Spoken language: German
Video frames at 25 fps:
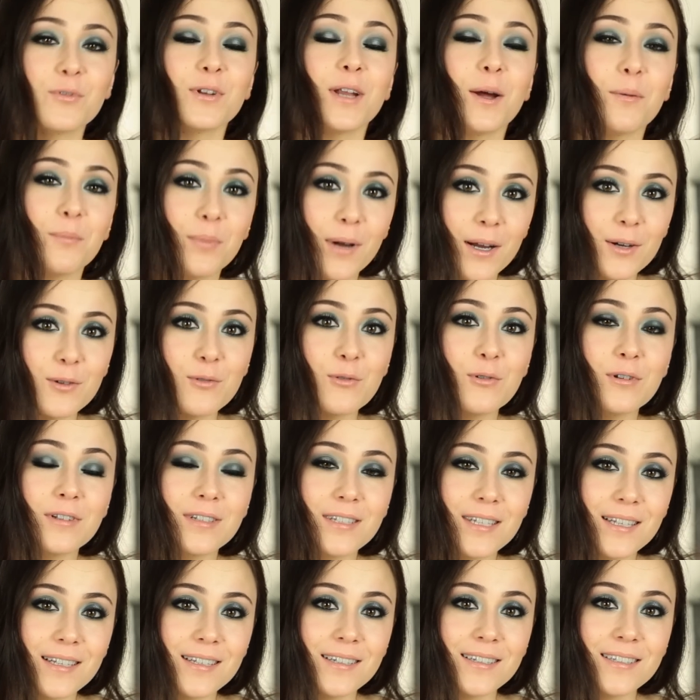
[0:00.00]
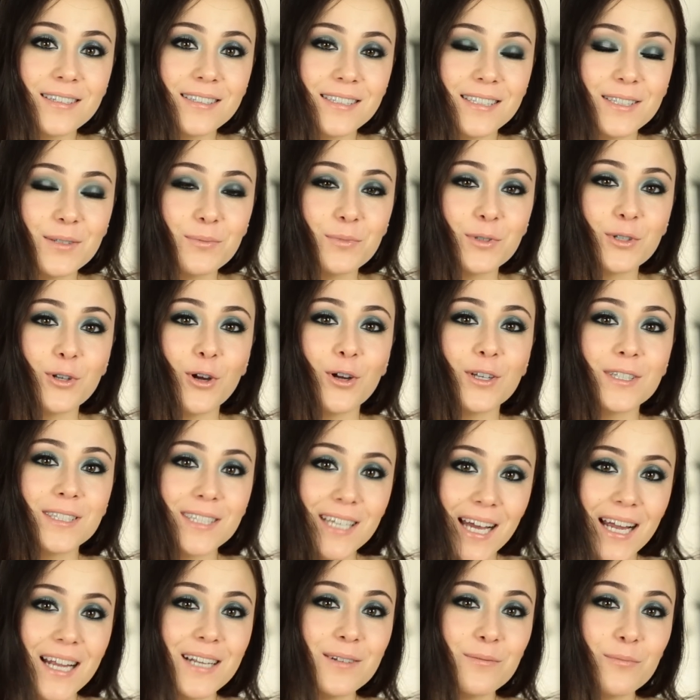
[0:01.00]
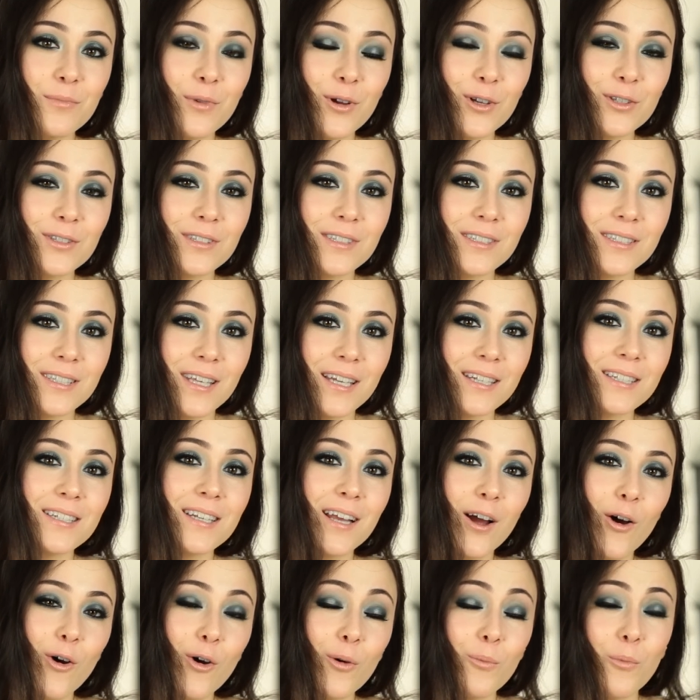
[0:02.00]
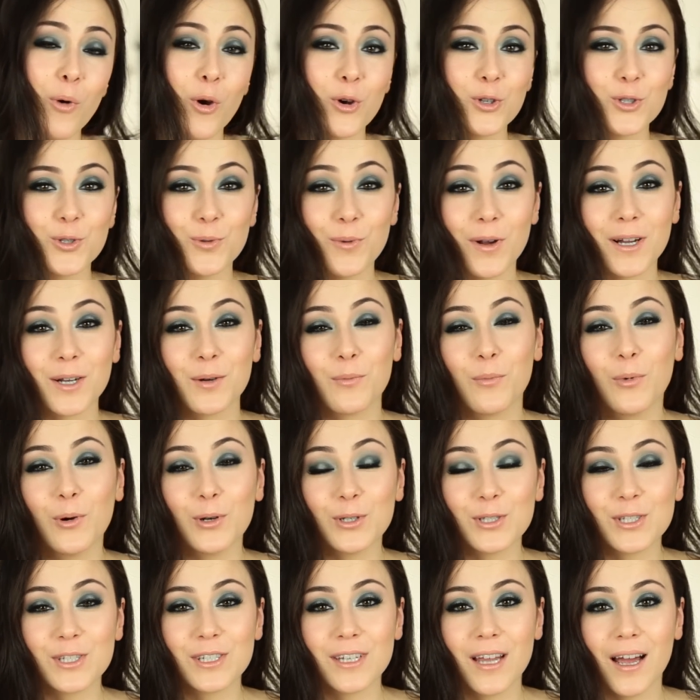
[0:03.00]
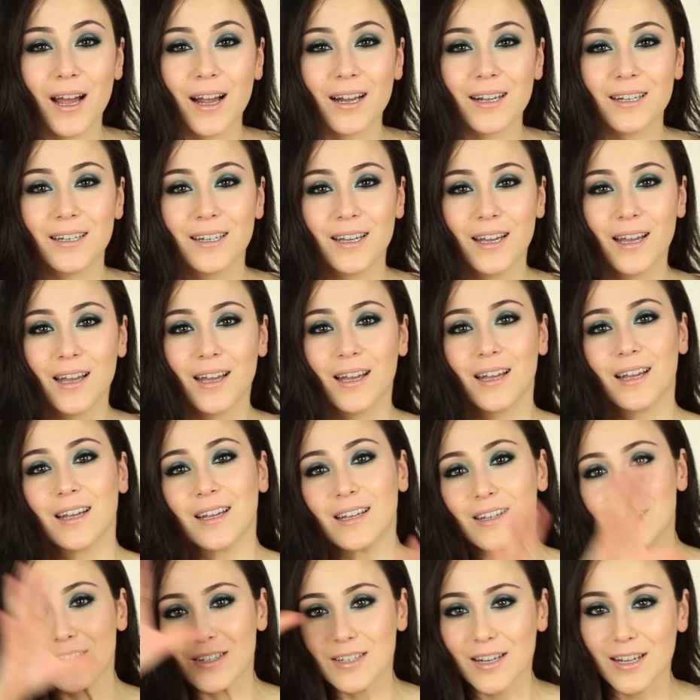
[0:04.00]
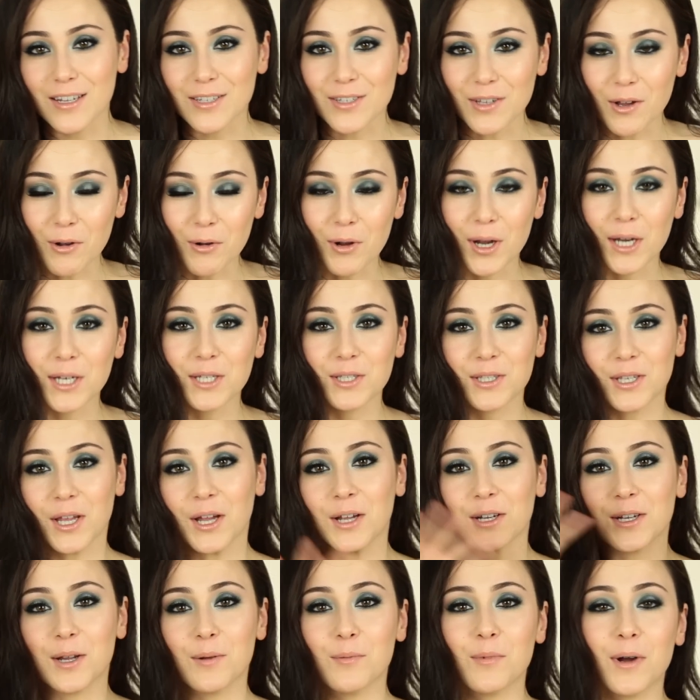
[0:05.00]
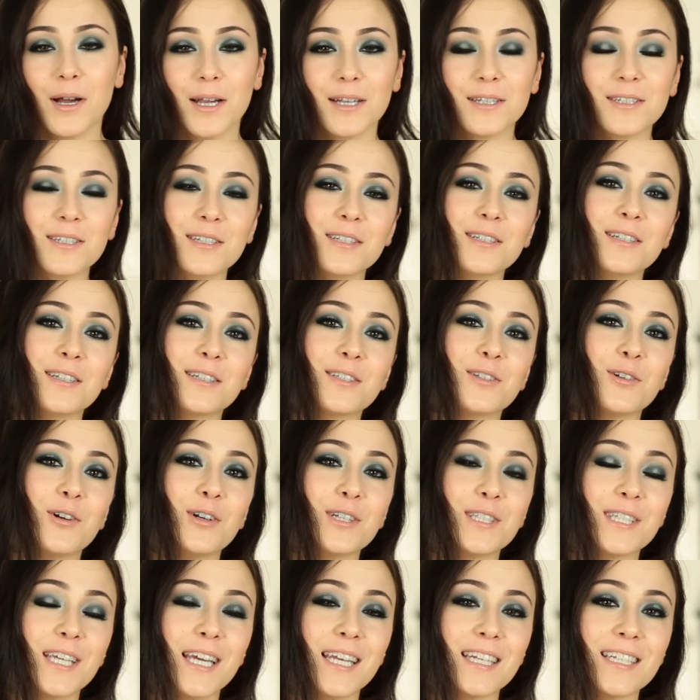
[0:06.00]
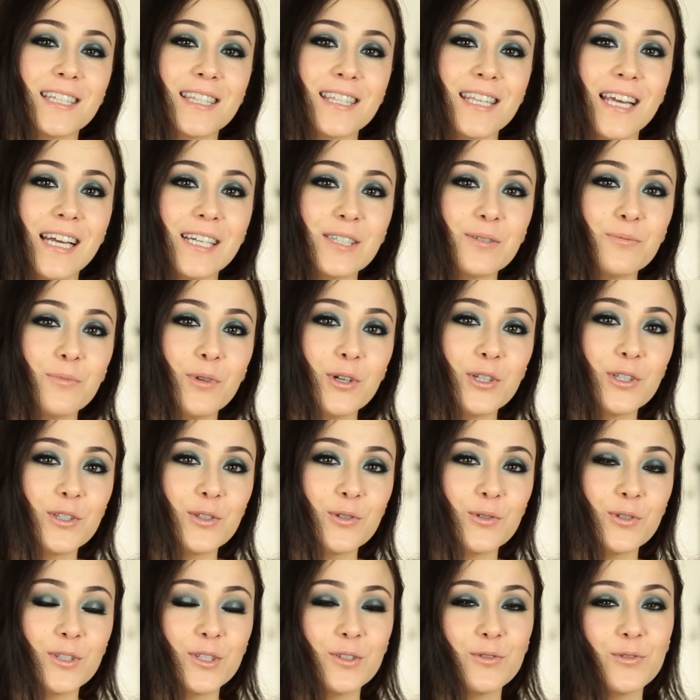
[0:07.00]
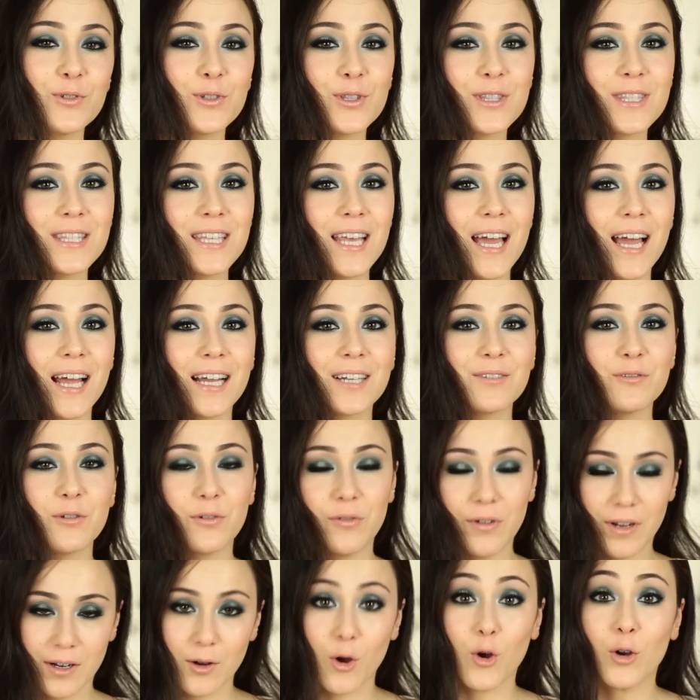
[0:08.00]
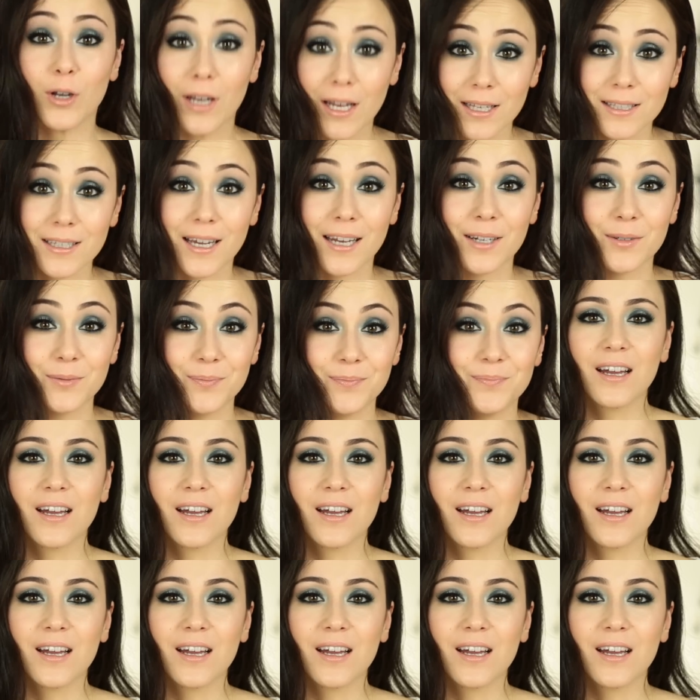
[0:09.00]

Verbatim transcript: wieder ein paar coole Dinge, die ich mit euch teilen möchte. Ich hatte ja auch im Oktober Geburtstag. Da ist auch eine Sache dabei, die ich euch gerne zeigen möchte und ich würde sagen, wir fangen auch gleich an.